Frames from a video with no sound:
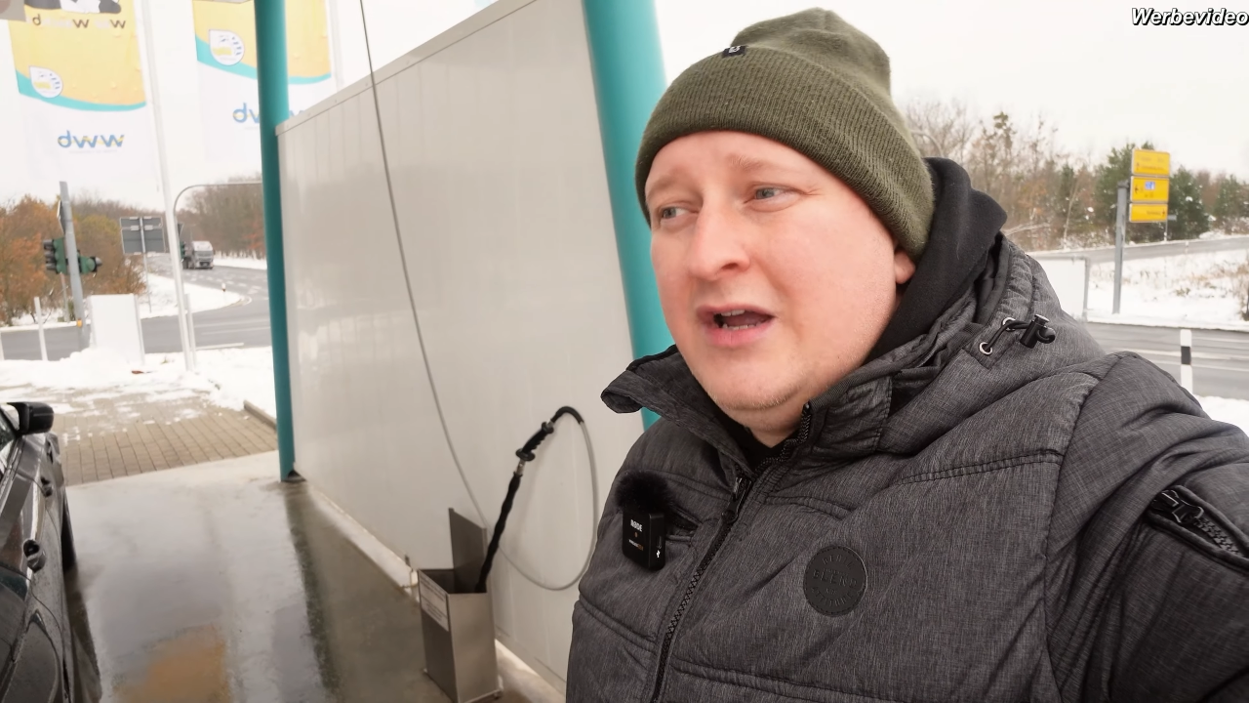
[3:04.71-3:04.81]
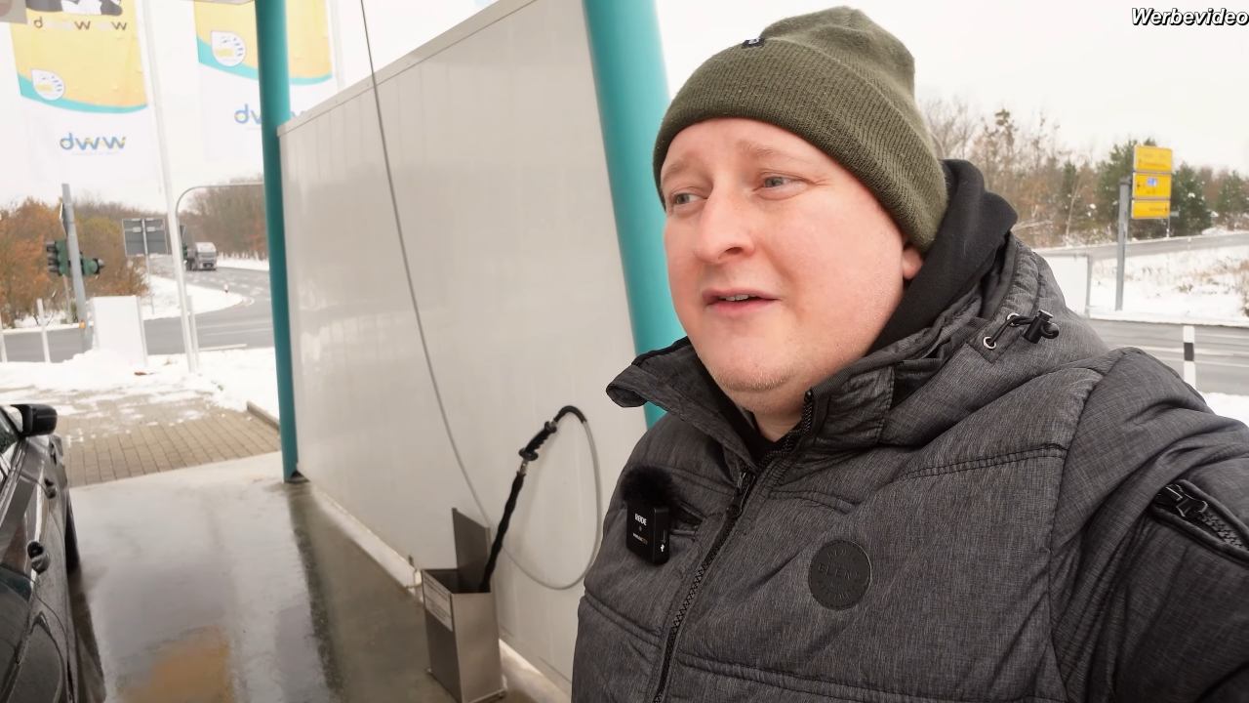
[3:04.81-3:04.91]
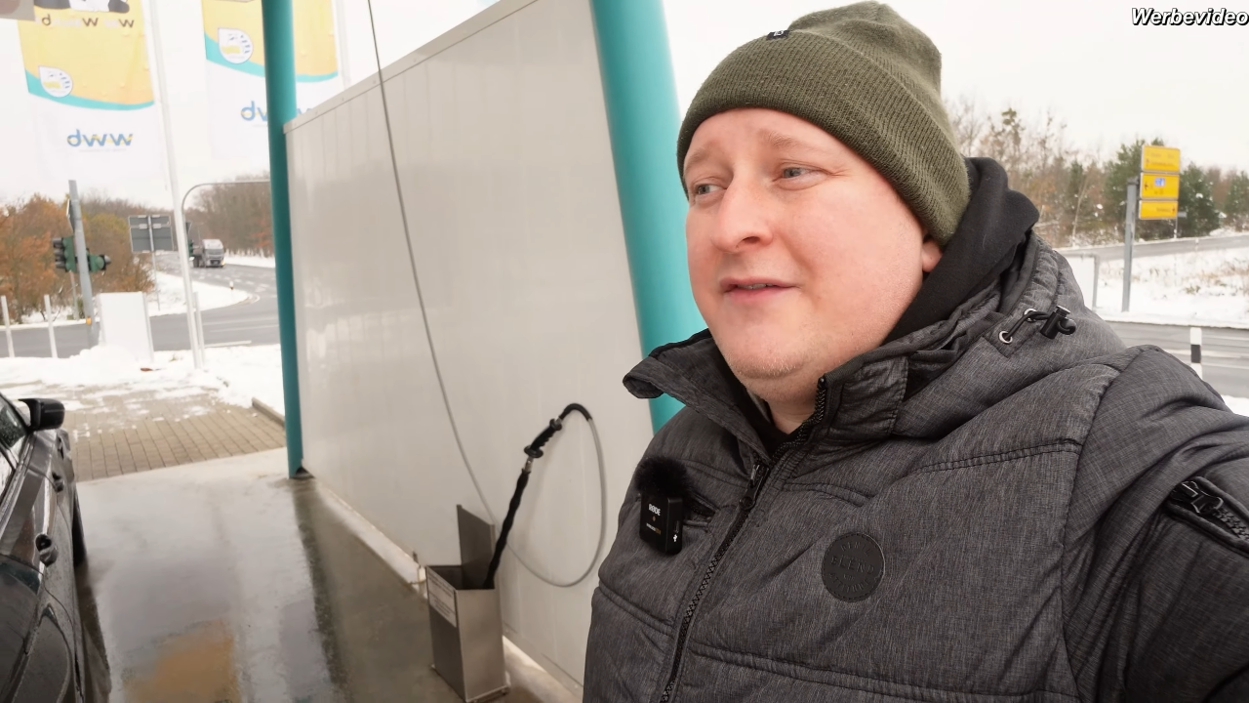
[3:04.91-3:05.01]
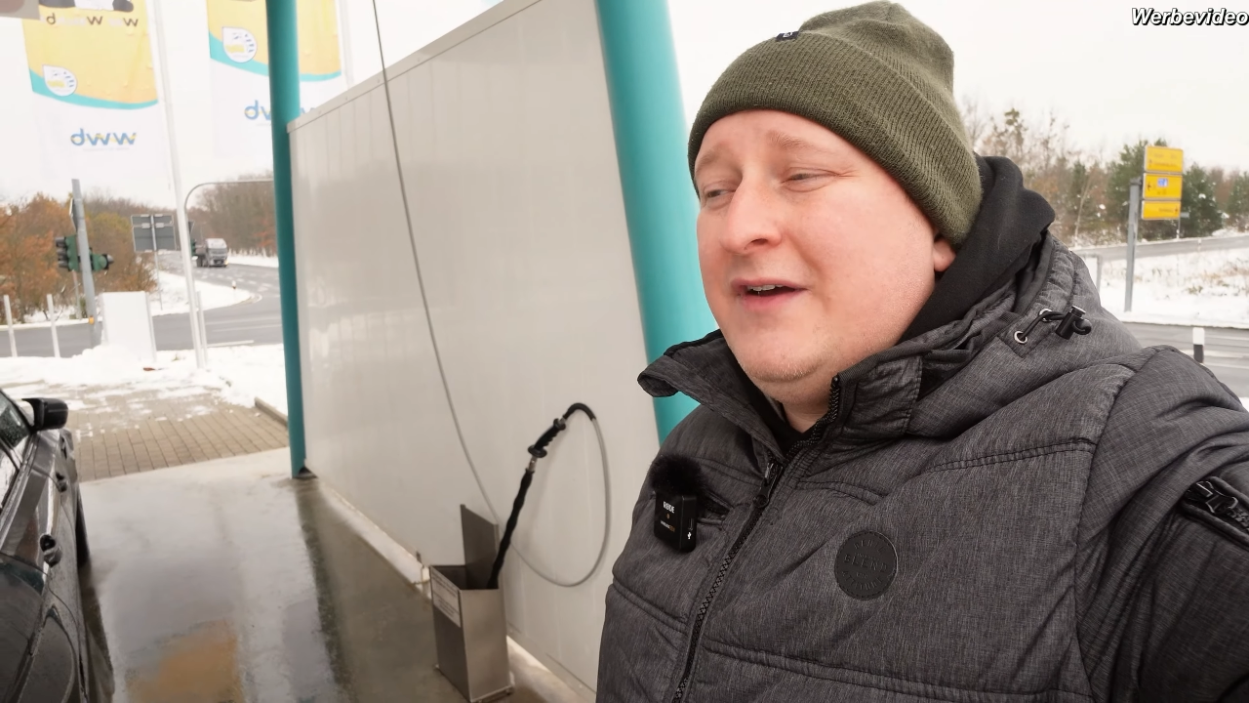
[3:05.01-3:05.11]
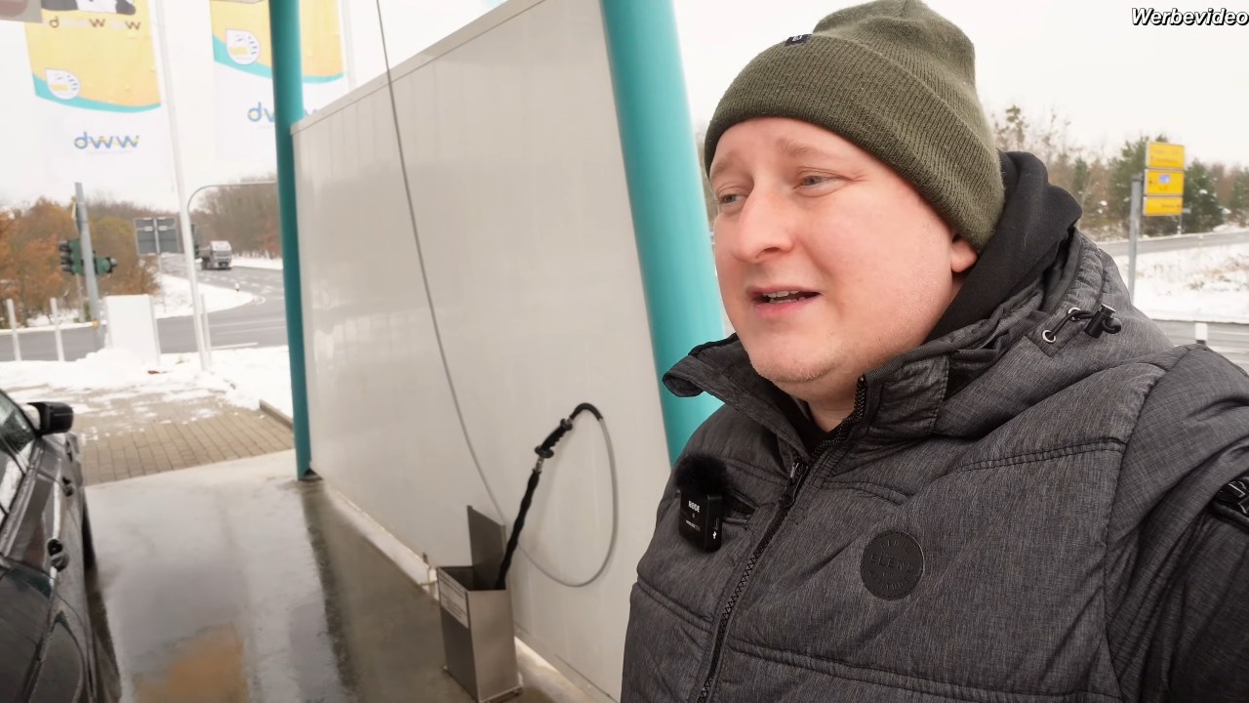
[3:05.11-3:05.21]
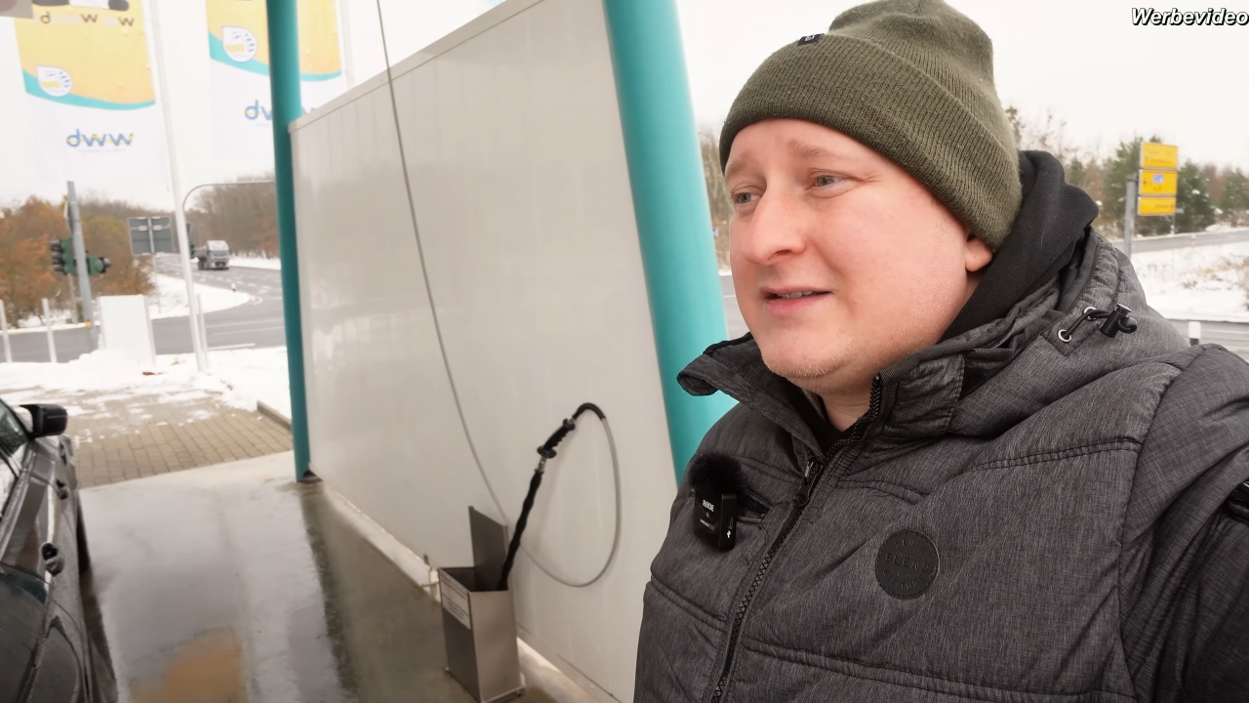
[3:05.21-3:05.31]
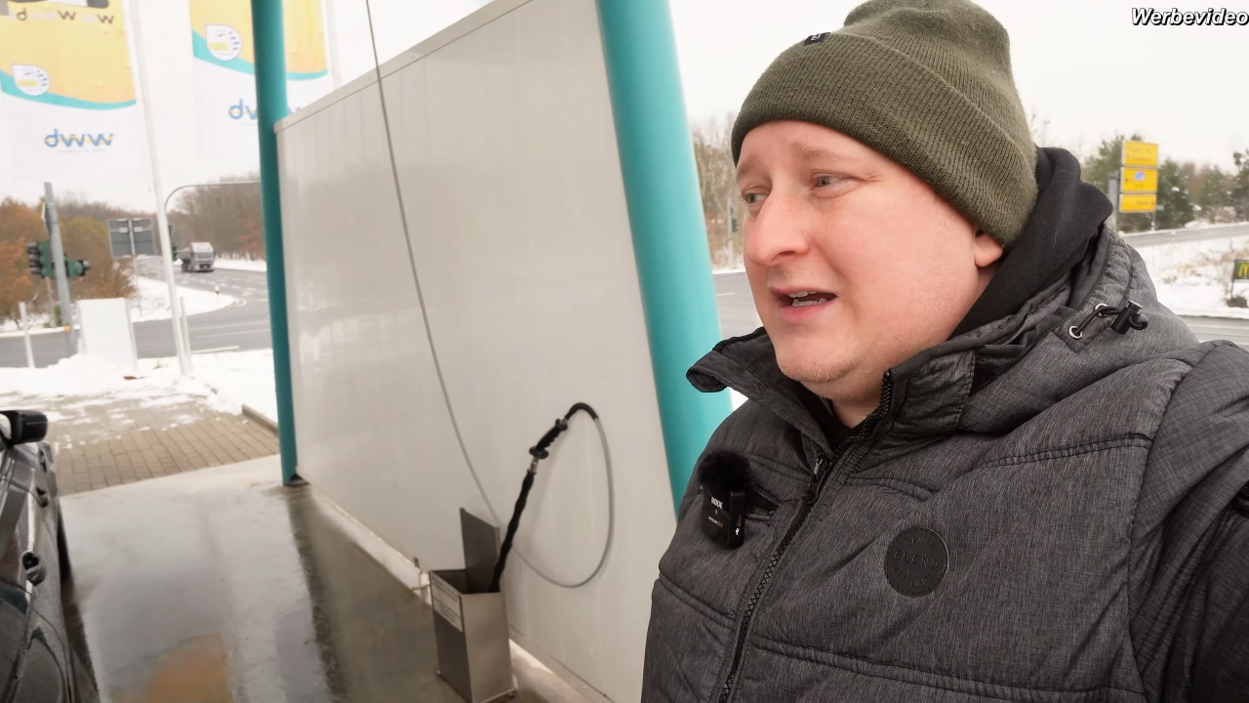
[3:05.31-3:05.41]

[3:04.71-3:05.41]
Wir werden das